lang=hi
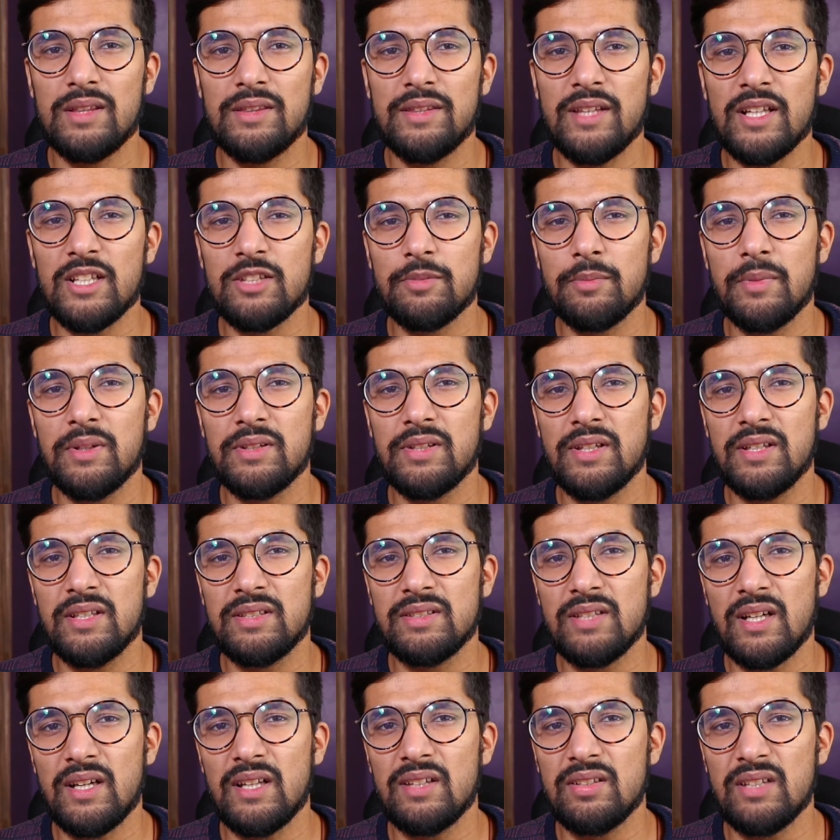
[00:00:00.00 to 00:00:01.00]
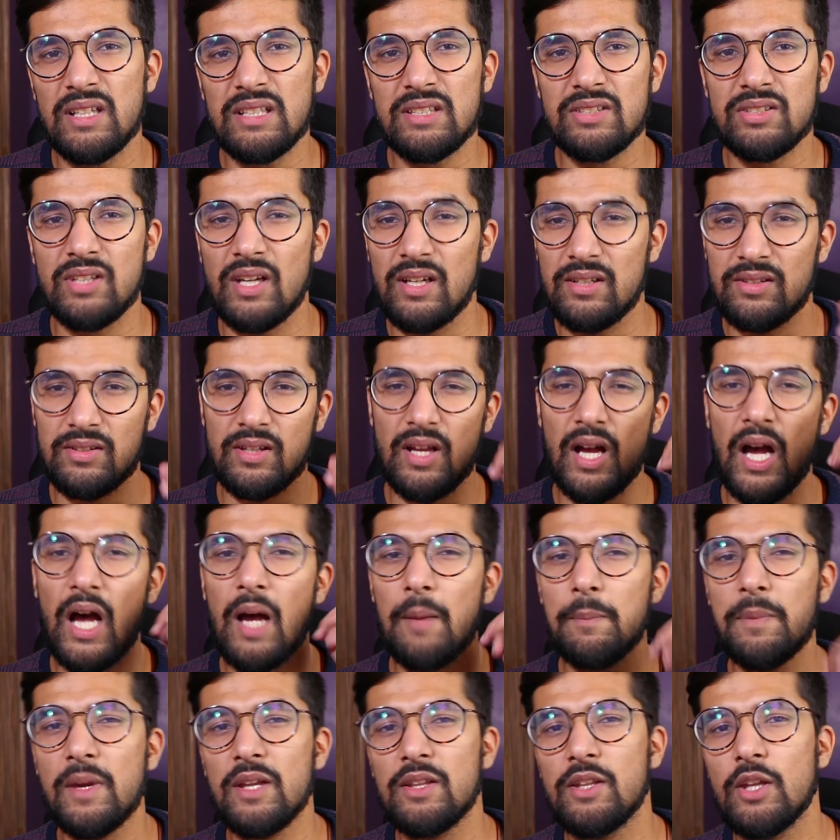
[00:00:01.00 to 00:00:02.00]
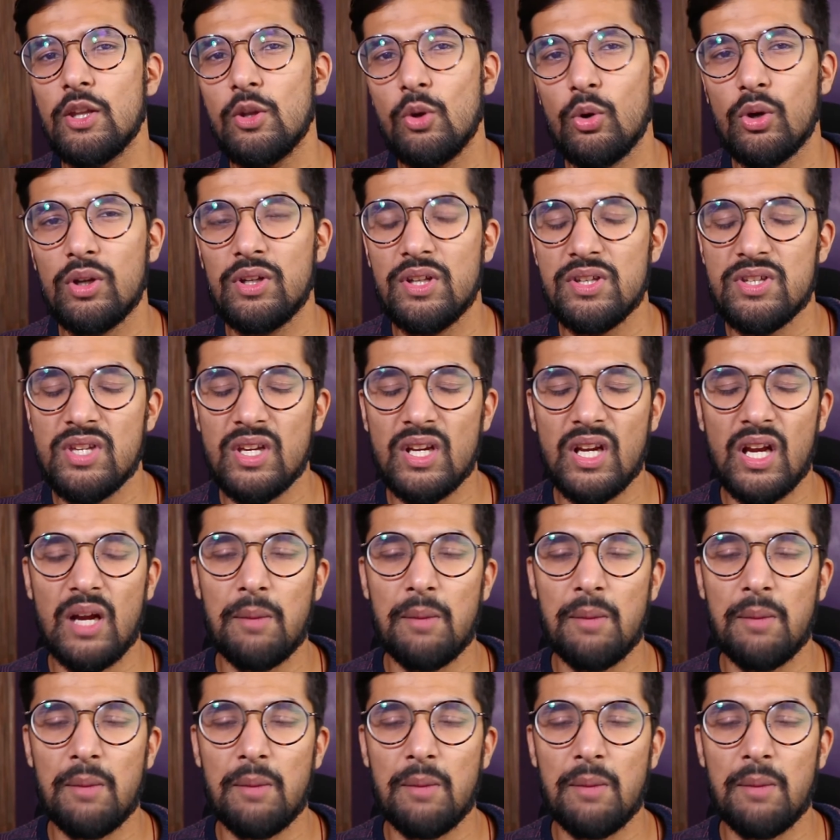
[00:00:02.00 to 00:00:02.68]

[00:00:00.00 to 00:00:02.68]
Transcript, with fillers: दस में से साढ़े सात स्टार्स आप कितने दोगे नीचे